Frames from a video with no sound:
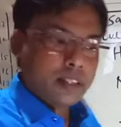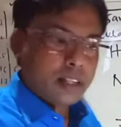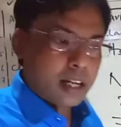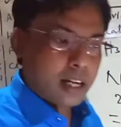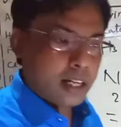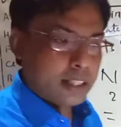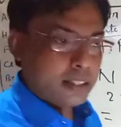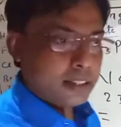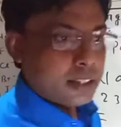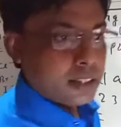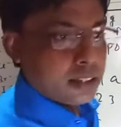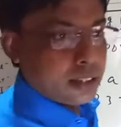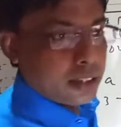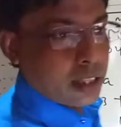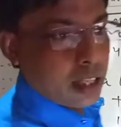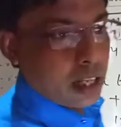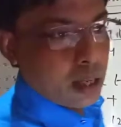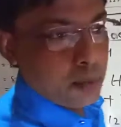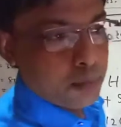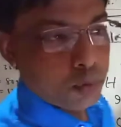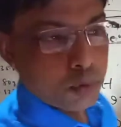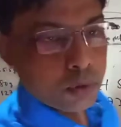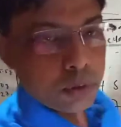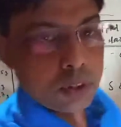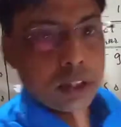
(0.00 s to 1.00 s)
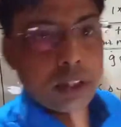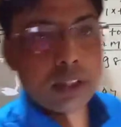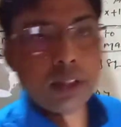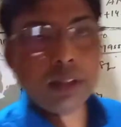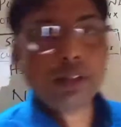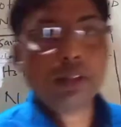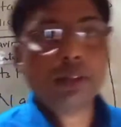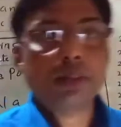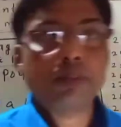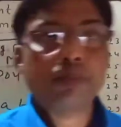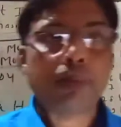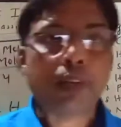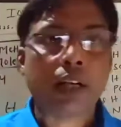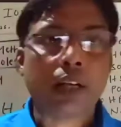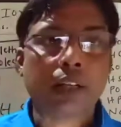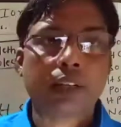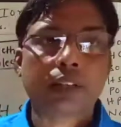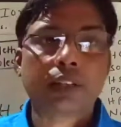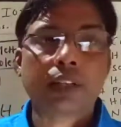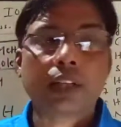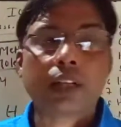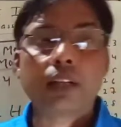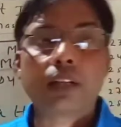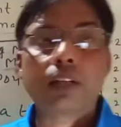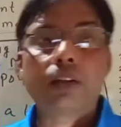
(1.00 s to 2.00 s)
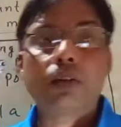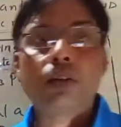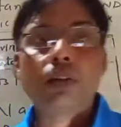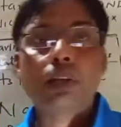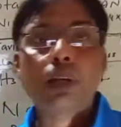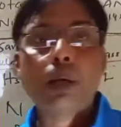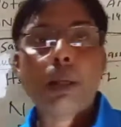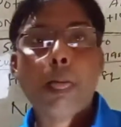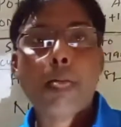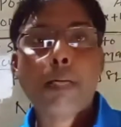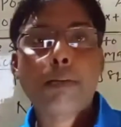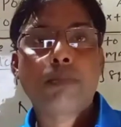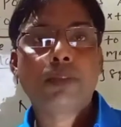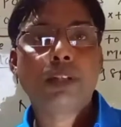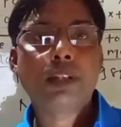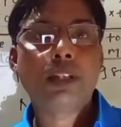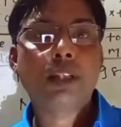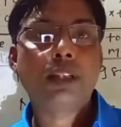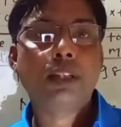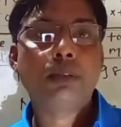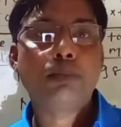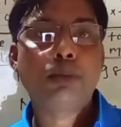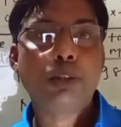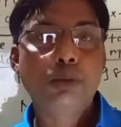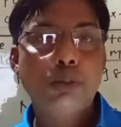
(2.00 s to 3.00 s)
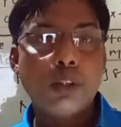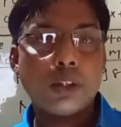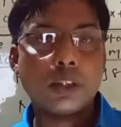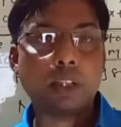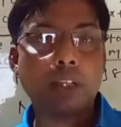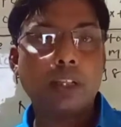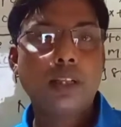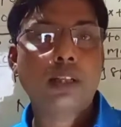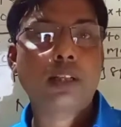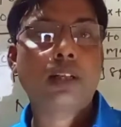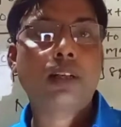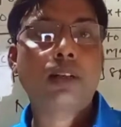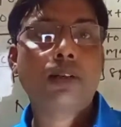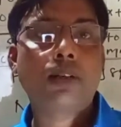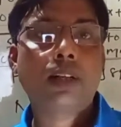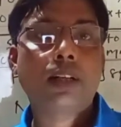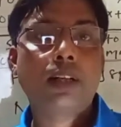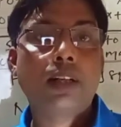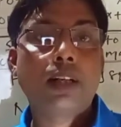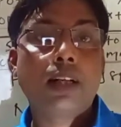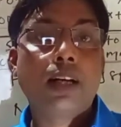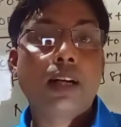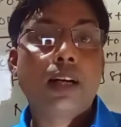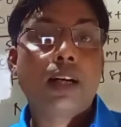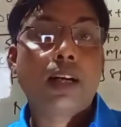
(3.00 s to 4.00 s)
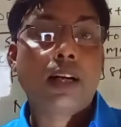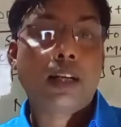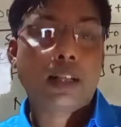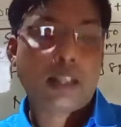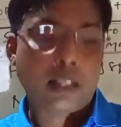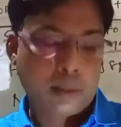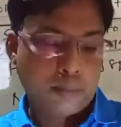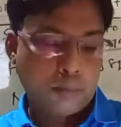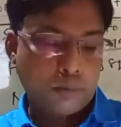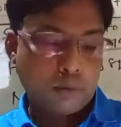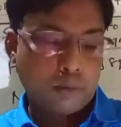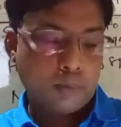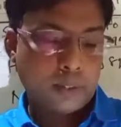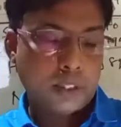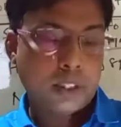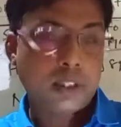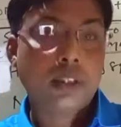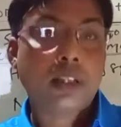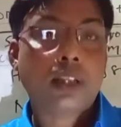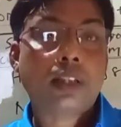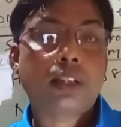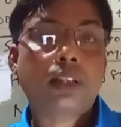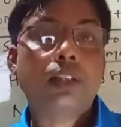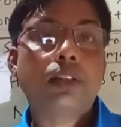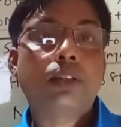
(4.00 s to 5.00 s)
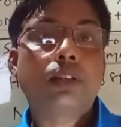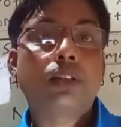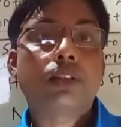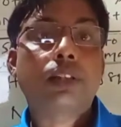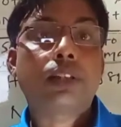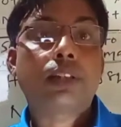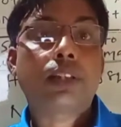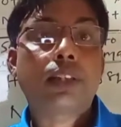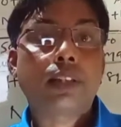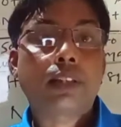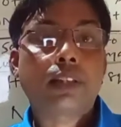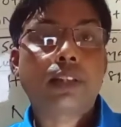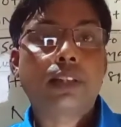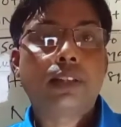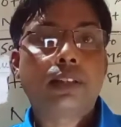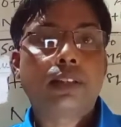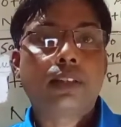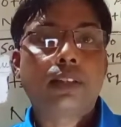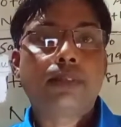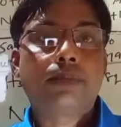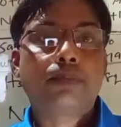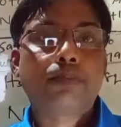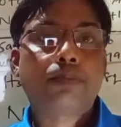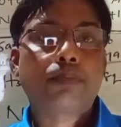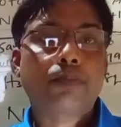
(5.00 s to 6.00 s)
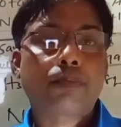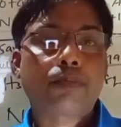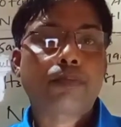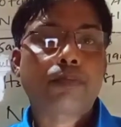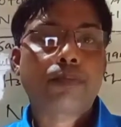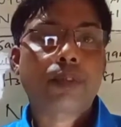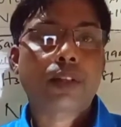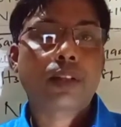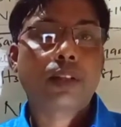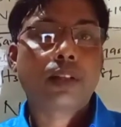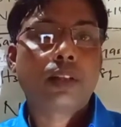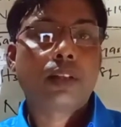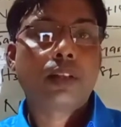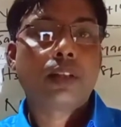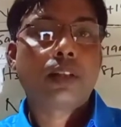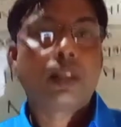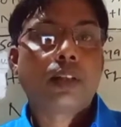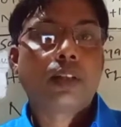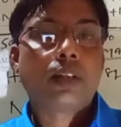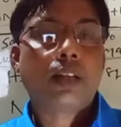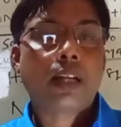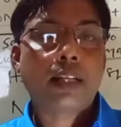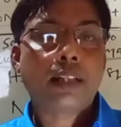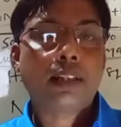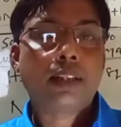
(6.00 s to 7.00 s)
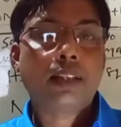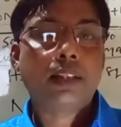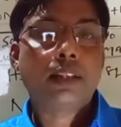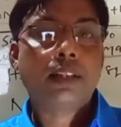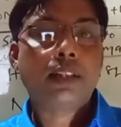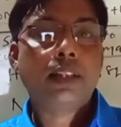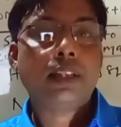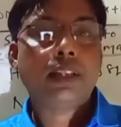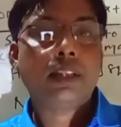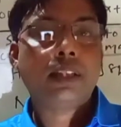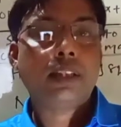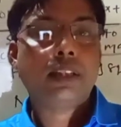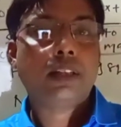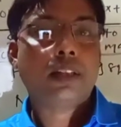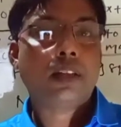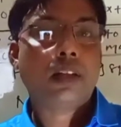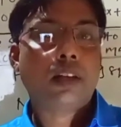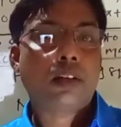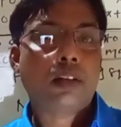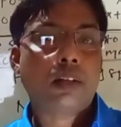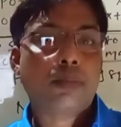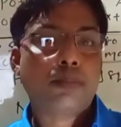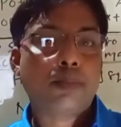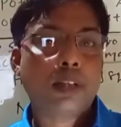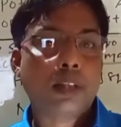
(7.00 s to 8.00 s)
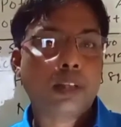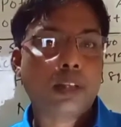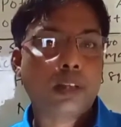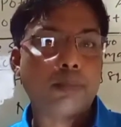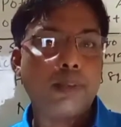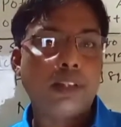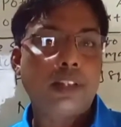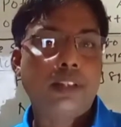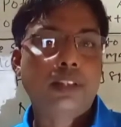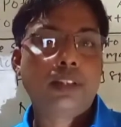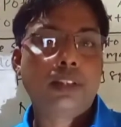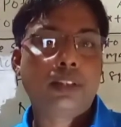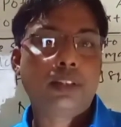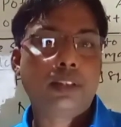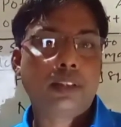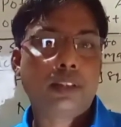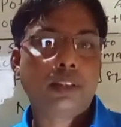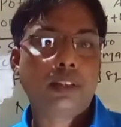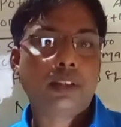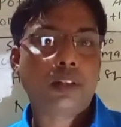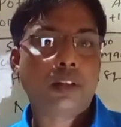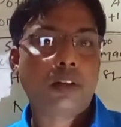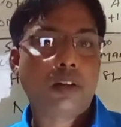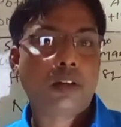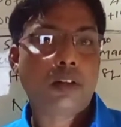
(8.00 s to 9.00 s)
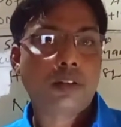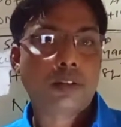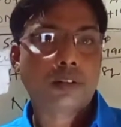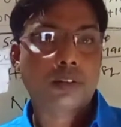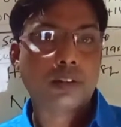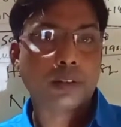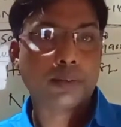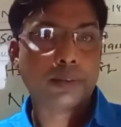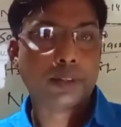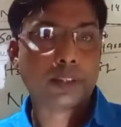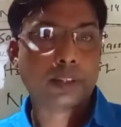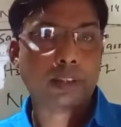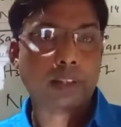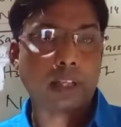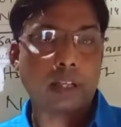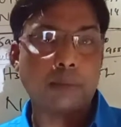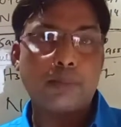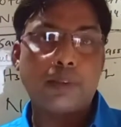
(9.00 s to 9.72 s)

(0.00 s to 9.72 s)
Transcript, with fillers: आई थिंक आपको ये प्लान अच्छा लगा हो ठीक है ये वीडियो अच्छा लगा हो अगर आपको पसंद आती है तो इसे शेयर कीजिए लाइक कीजिए और अपना कमेंट दीजिए और सब्सक्राइब